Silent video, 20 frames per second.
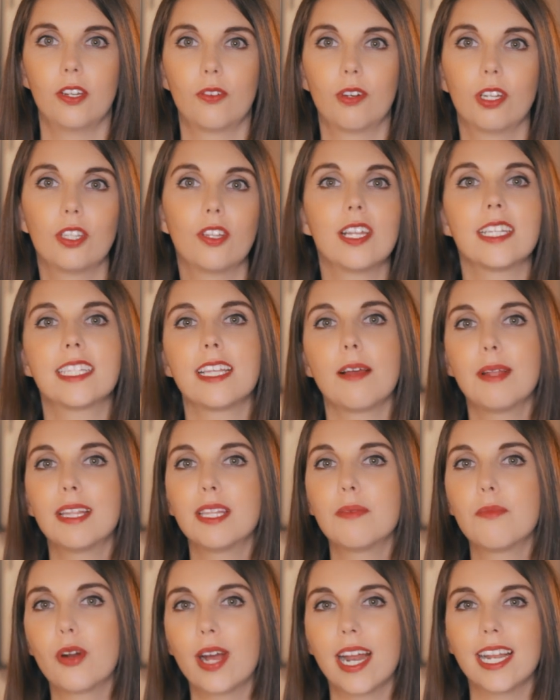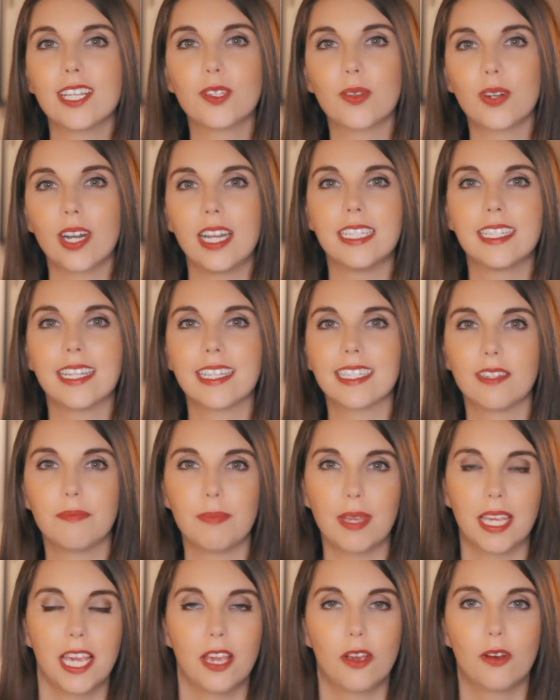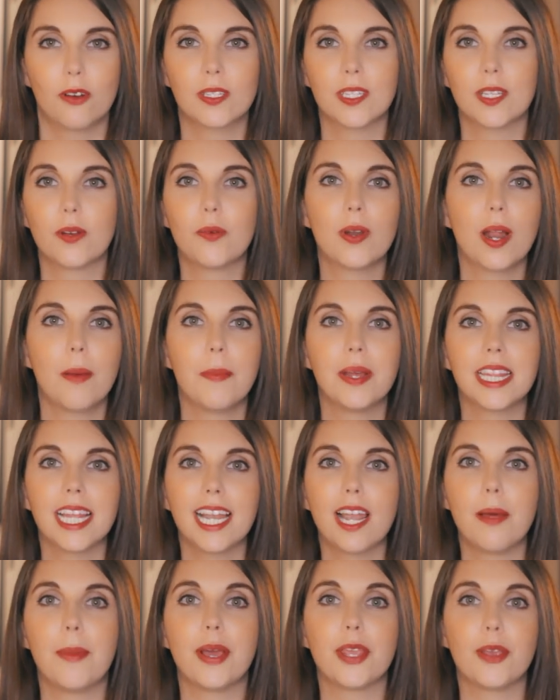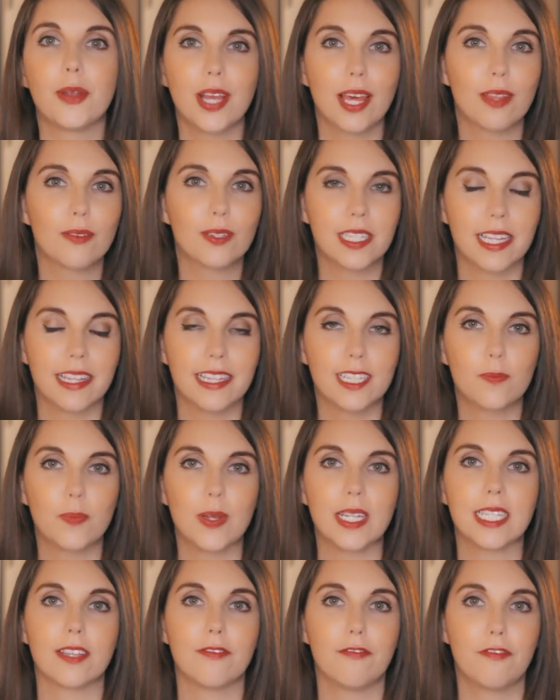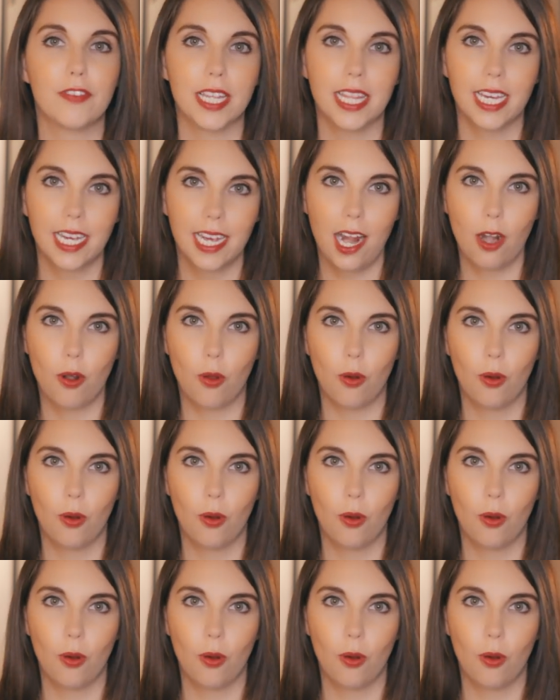Cuando les hablan de mujeres surrealistas en México, seguramente la mayoría de ustedes piensa en Frida Kahlo,